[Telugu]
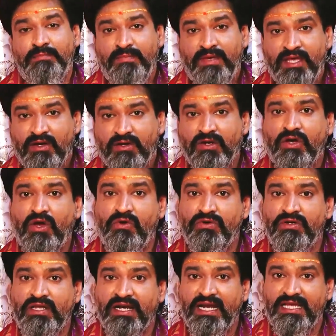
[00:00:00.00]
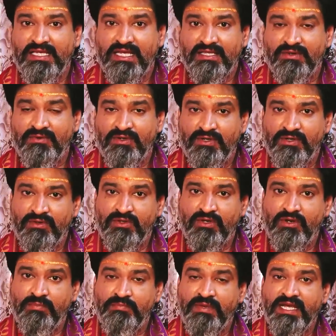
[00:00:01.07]
మీ యొక్క కౌంటర్ ఏదైతే ఉంటుందో
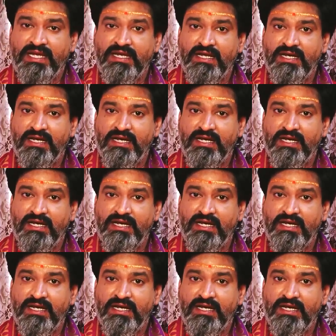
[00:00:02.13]
మీ